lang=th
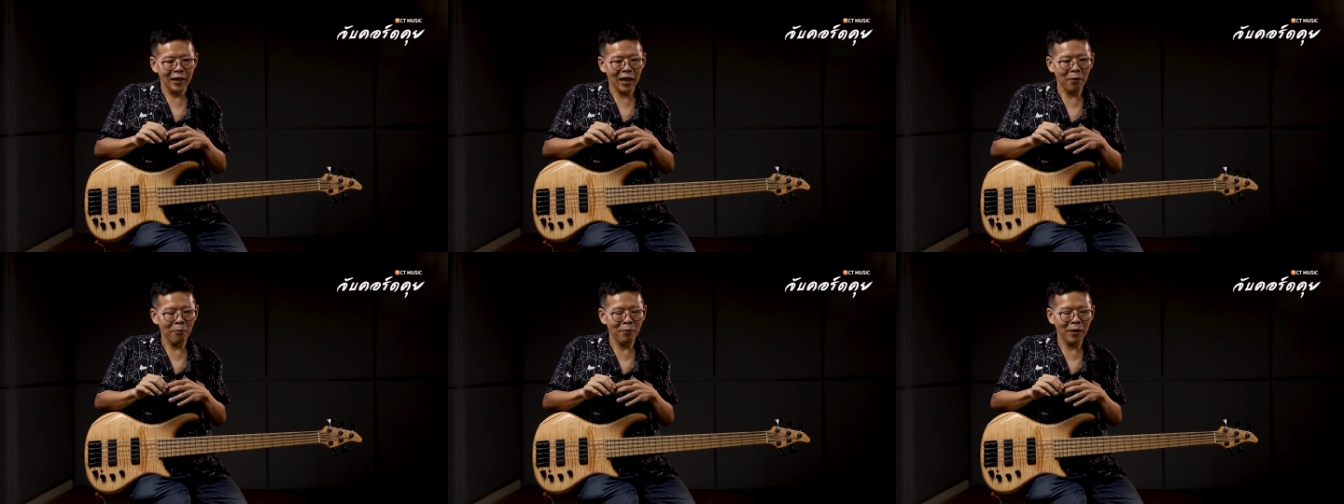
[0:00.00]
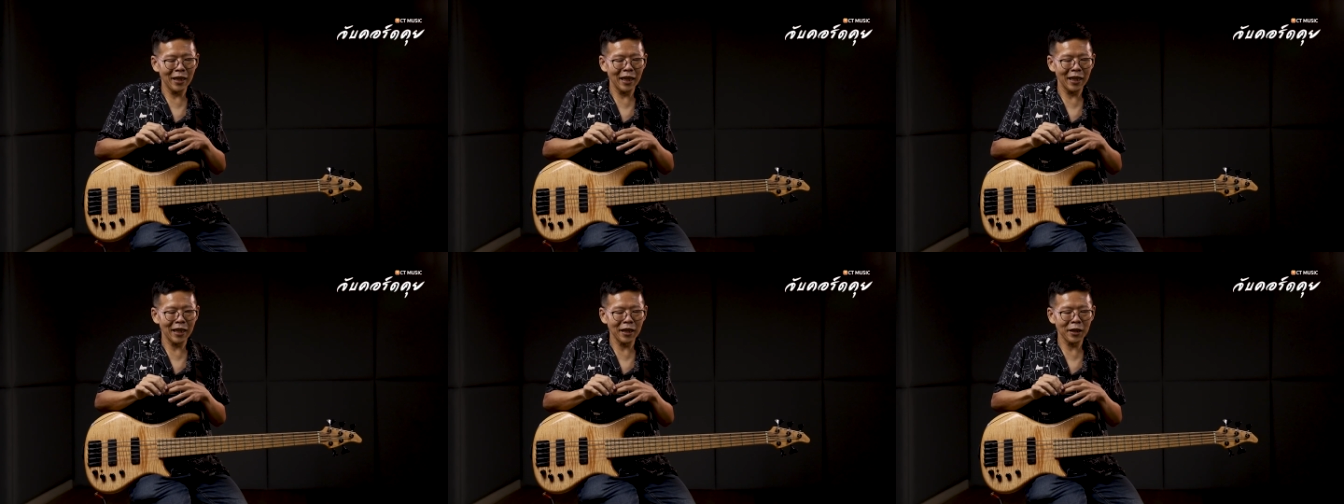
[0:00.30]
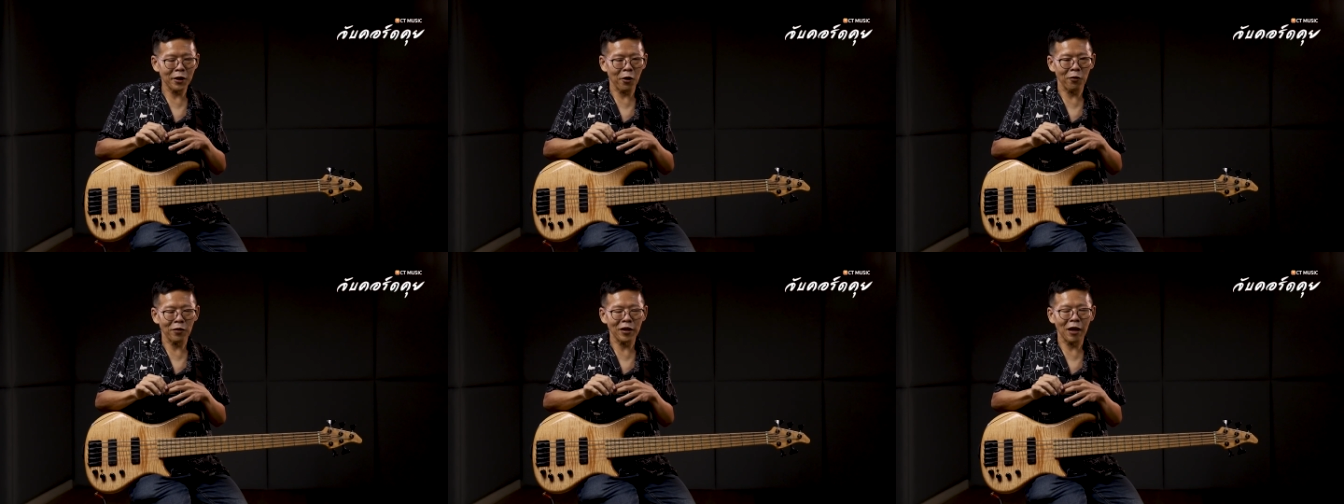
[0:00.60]
ทำไม่ได้สั
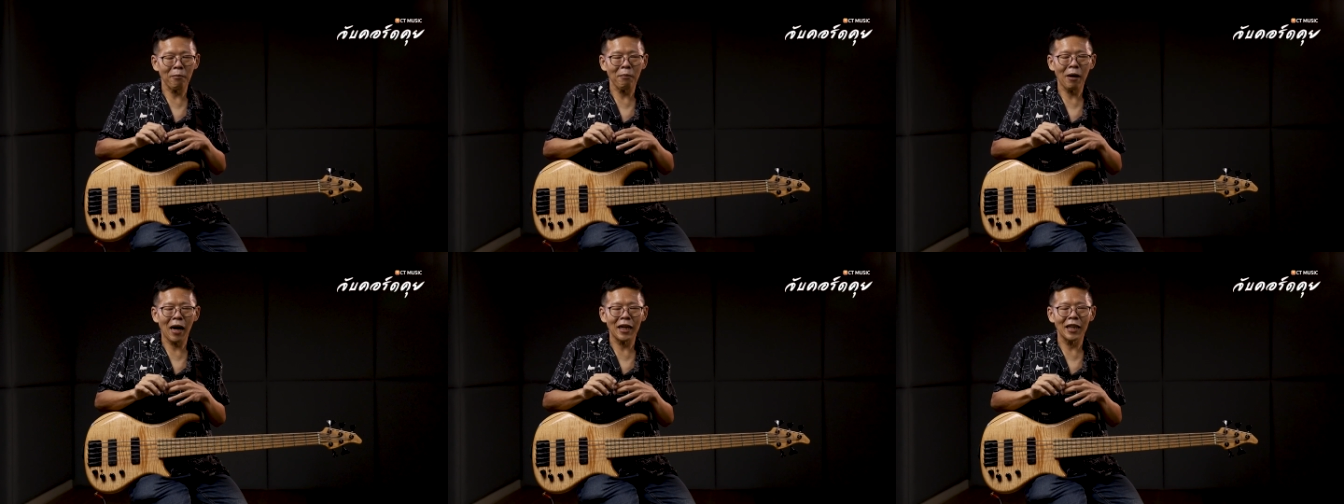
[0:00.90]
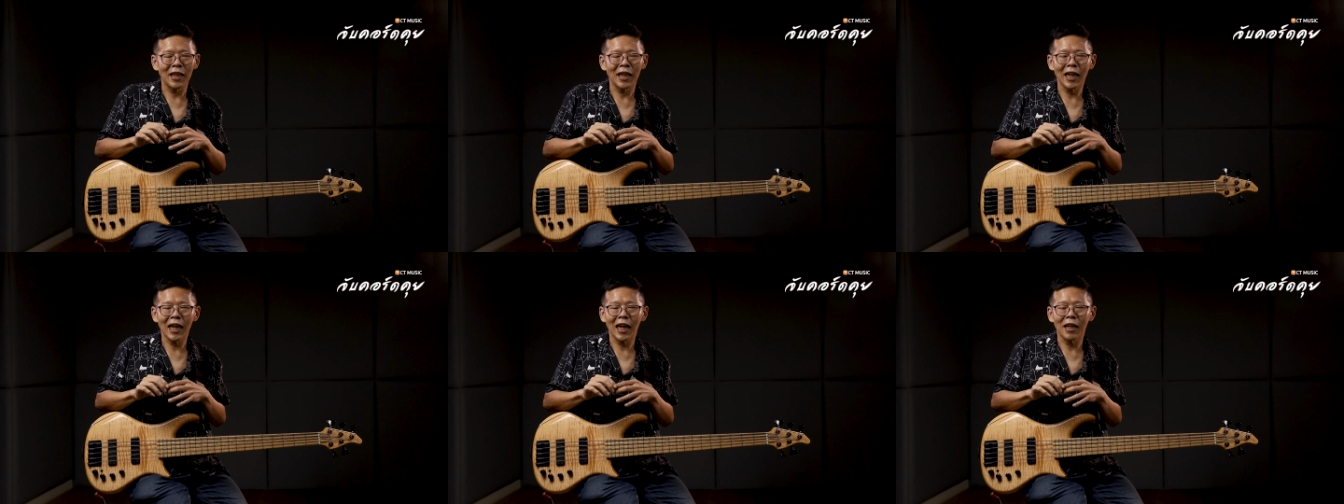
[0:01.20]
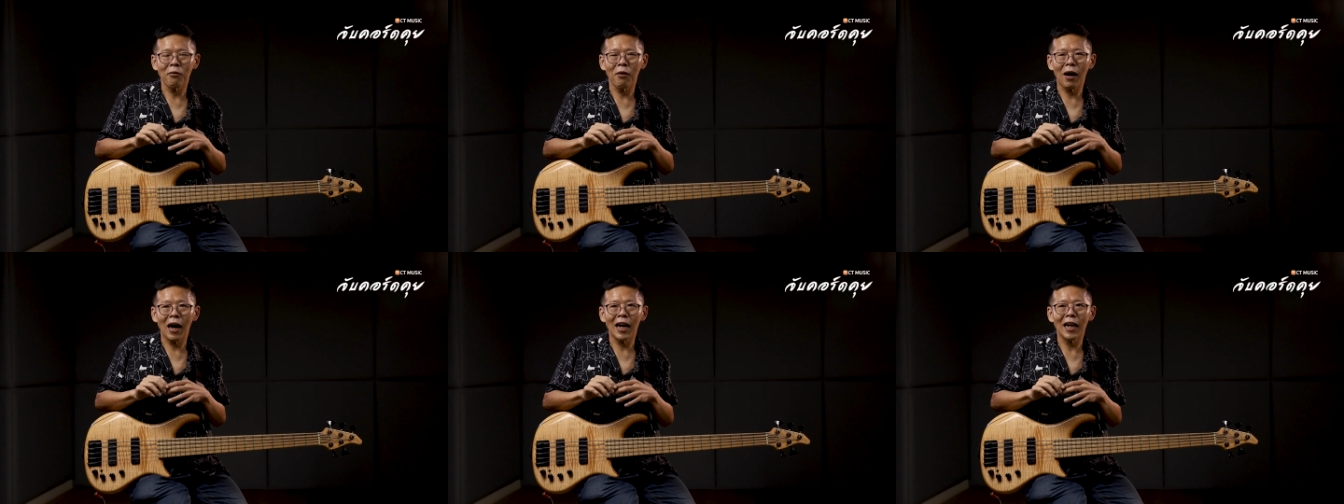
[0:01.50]
กสองสามอันแล้วกั
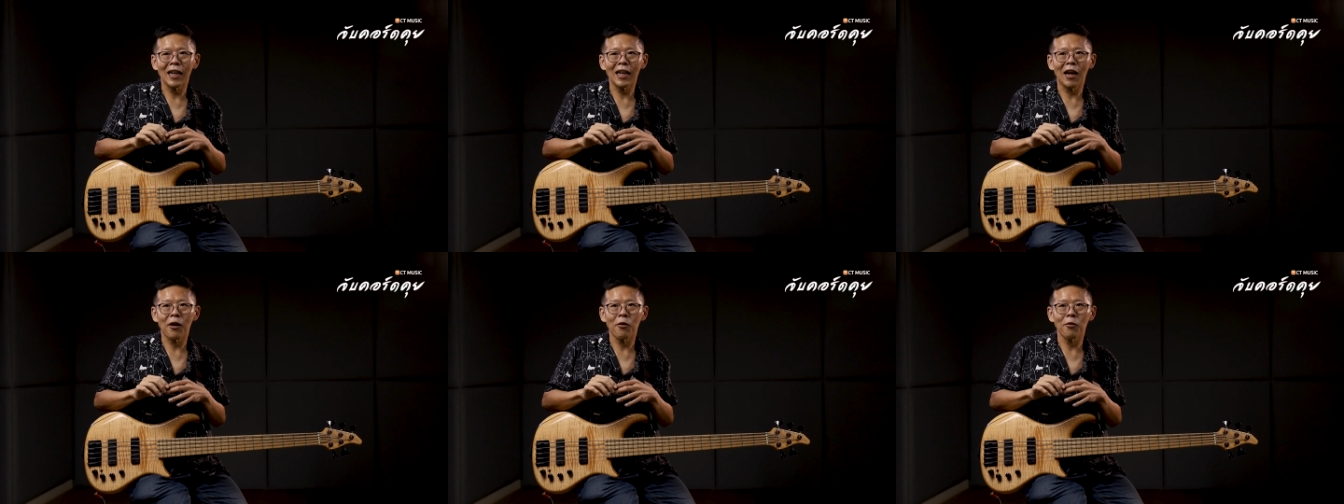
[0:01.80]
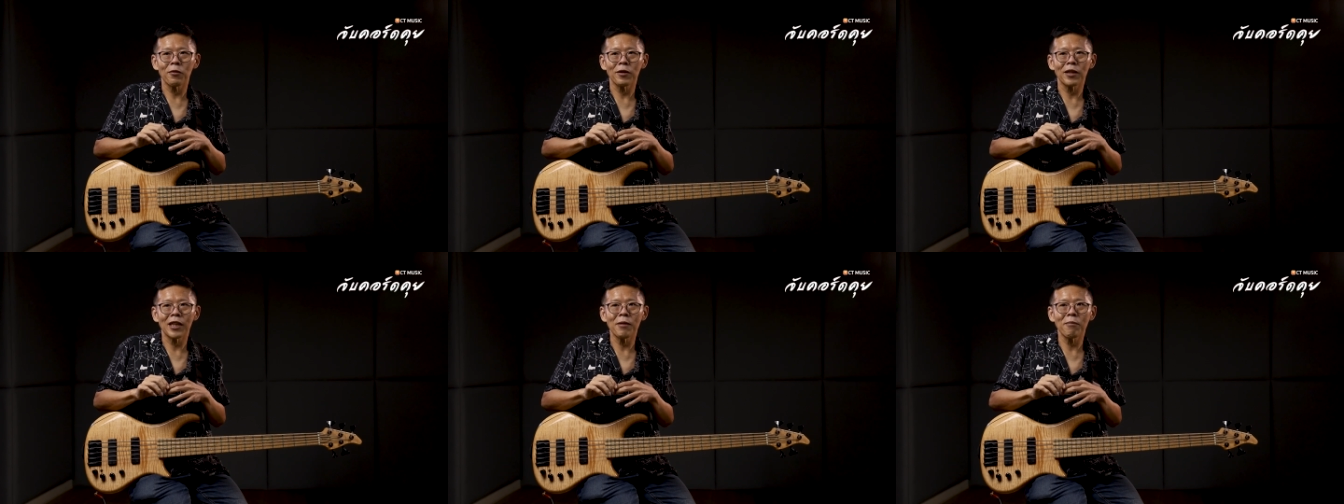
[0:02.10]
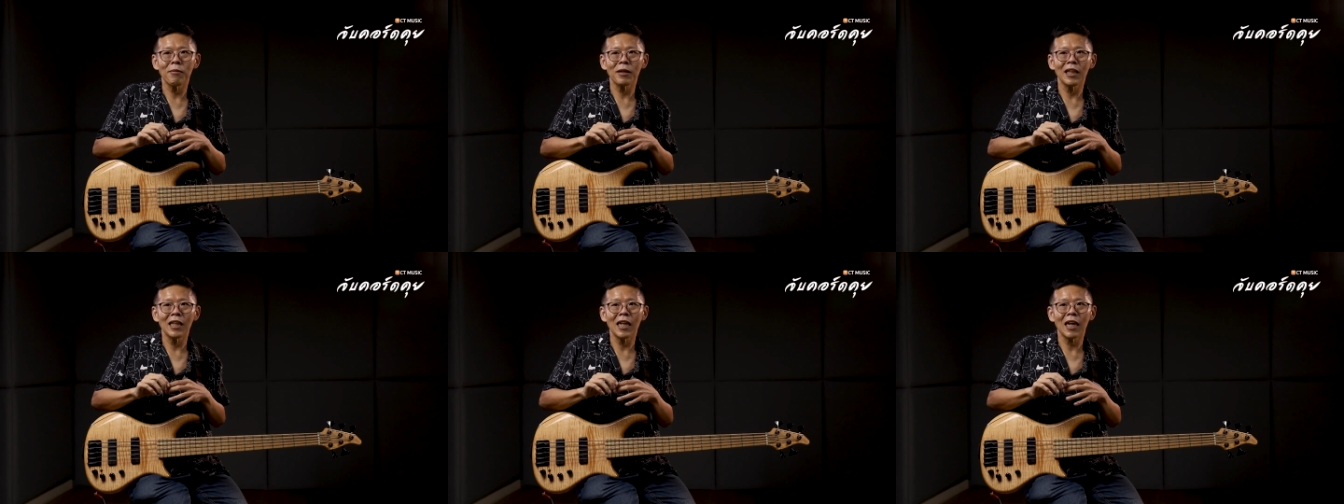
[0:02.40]
นวะเอาที่
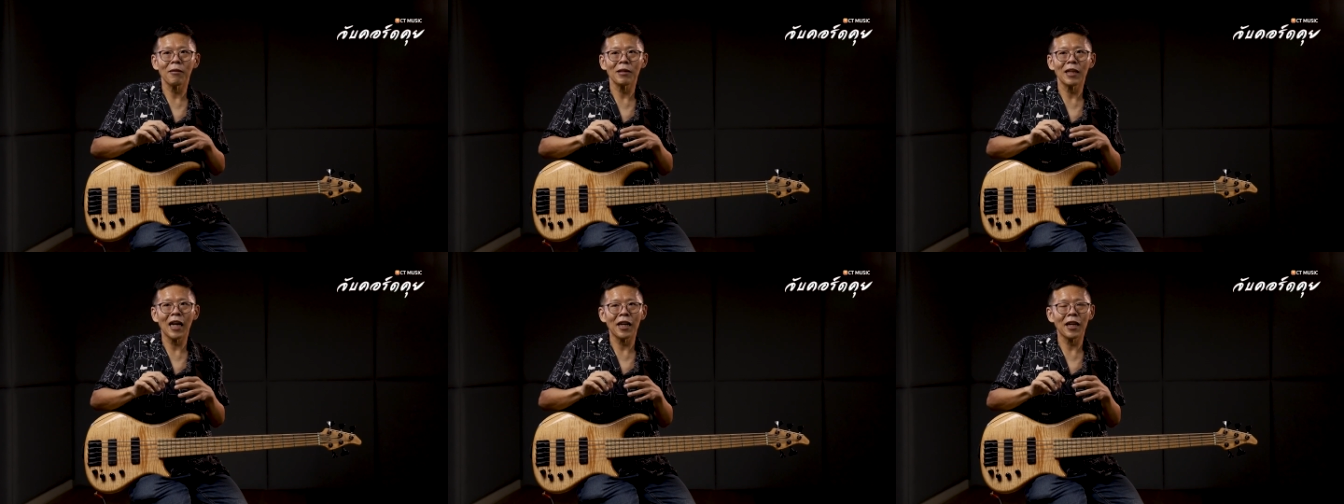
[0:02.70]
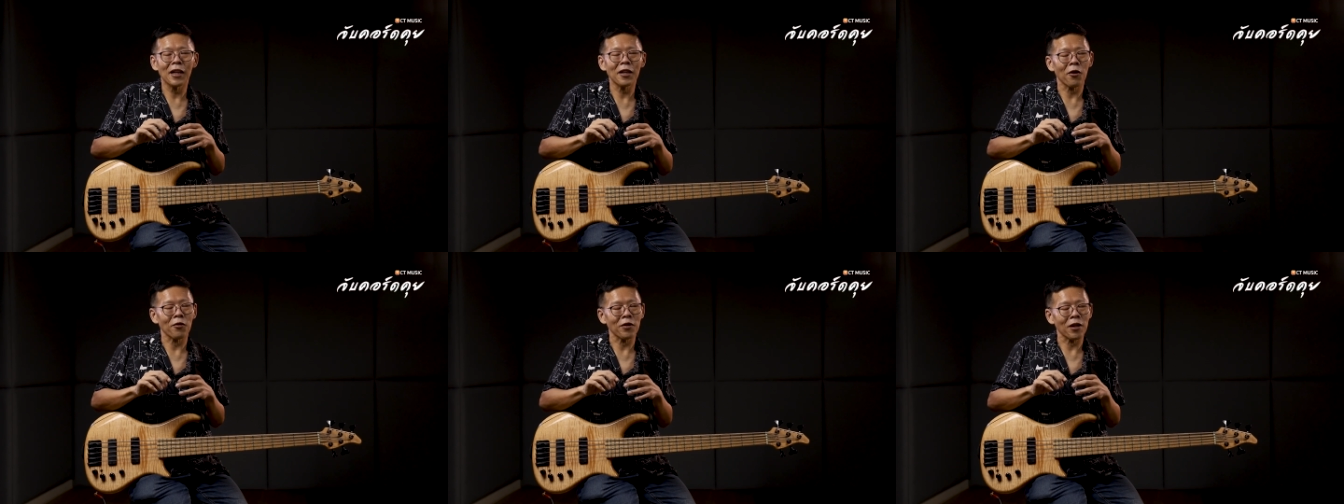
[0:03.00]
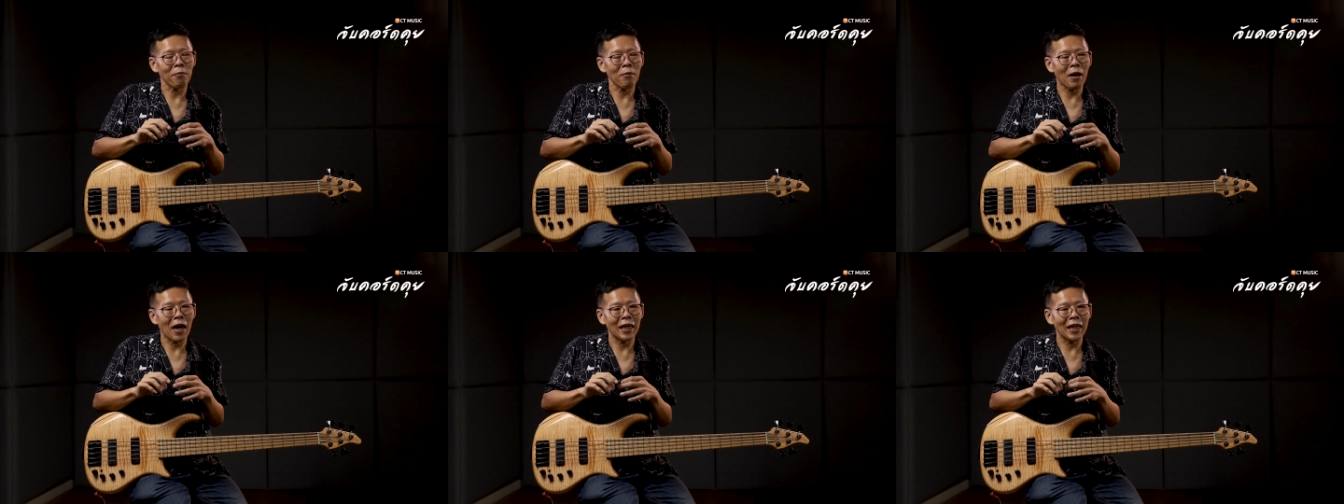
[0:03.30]
มึงเลือกได้สักสอง
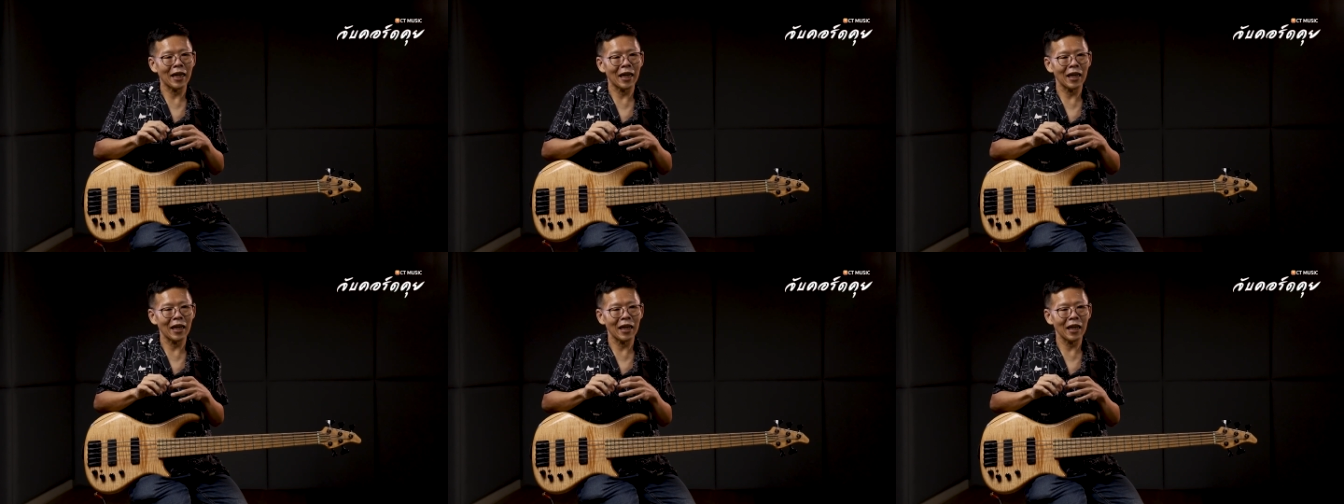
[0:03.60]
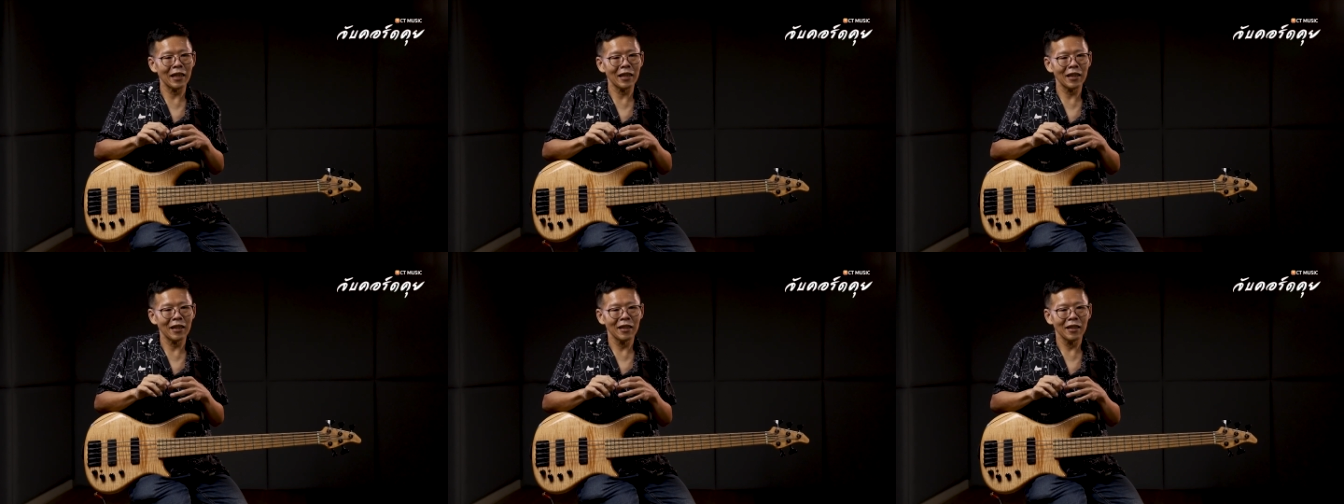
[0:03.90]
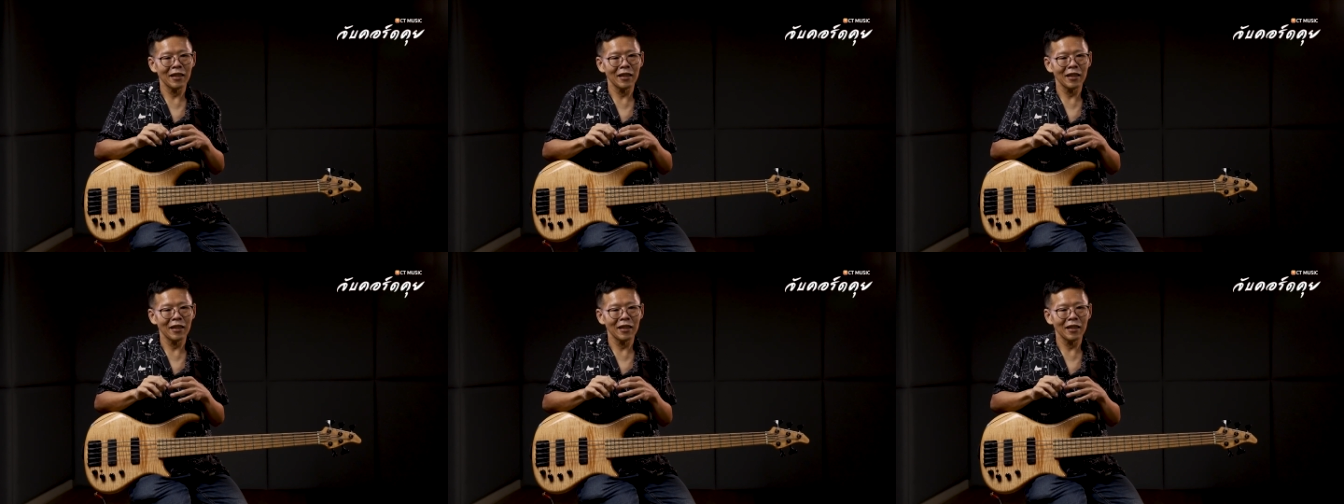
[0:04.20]
สามอันน่ะแล้ว